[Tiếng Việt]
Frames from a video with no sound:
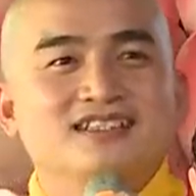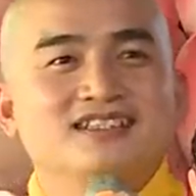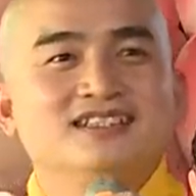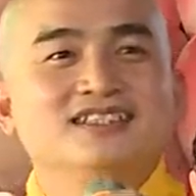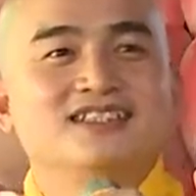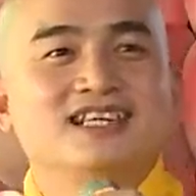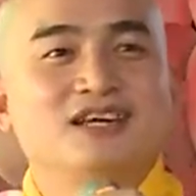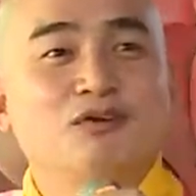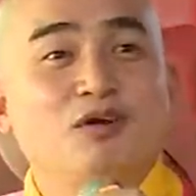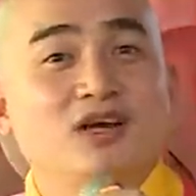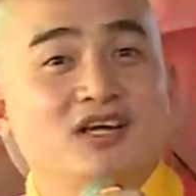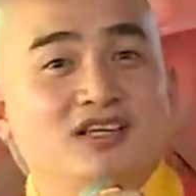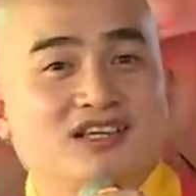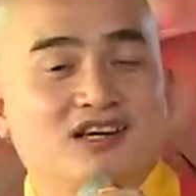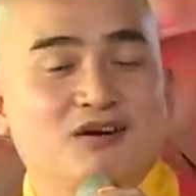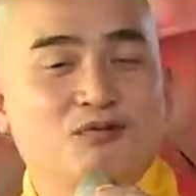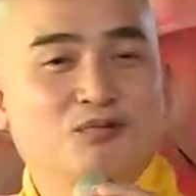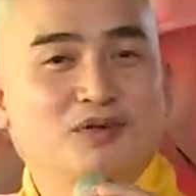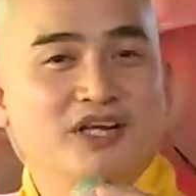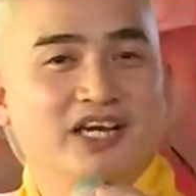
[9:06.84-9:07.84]
Như cái quan
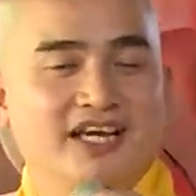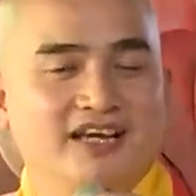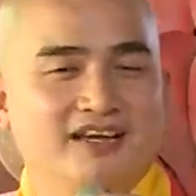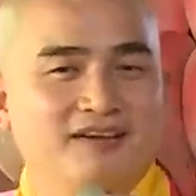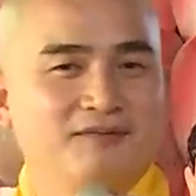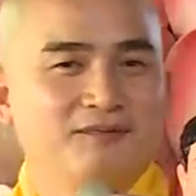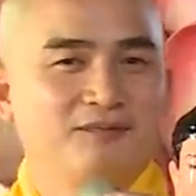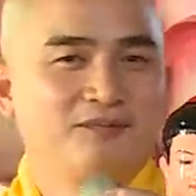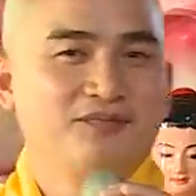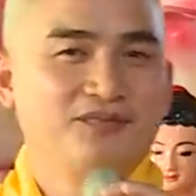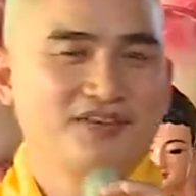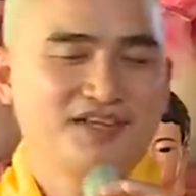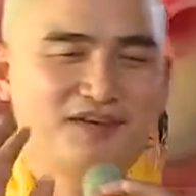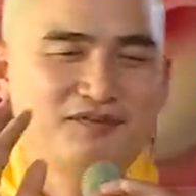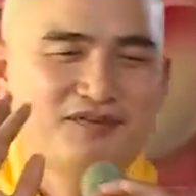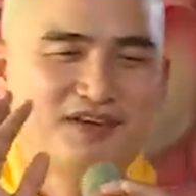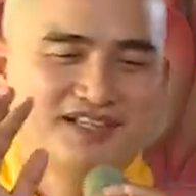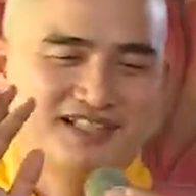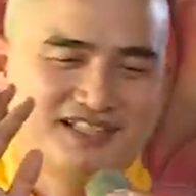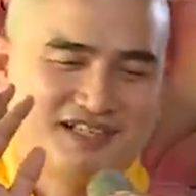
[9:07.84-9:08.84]
trọng nè,
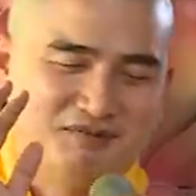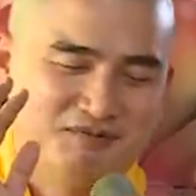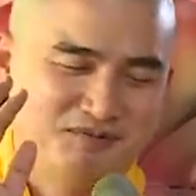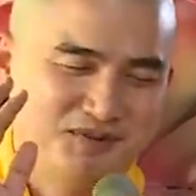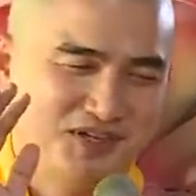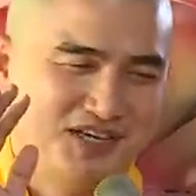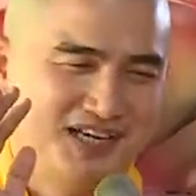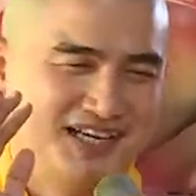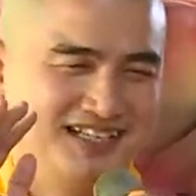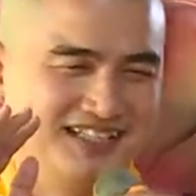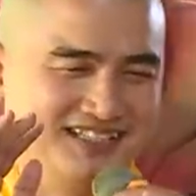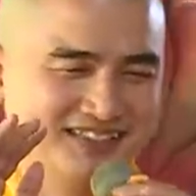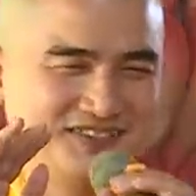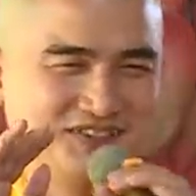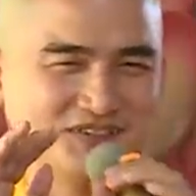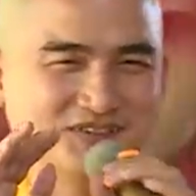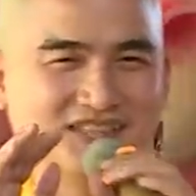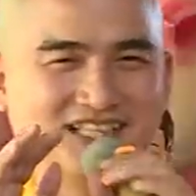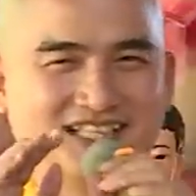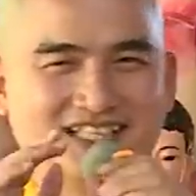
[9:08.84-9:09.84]
cái quan trọng nó là ở
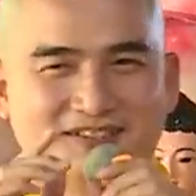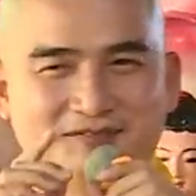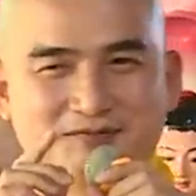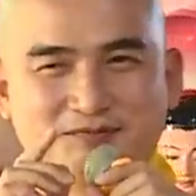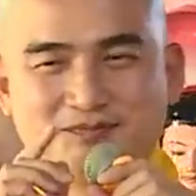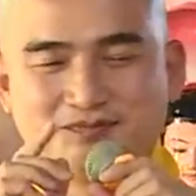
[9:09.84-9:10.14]
chỗ này,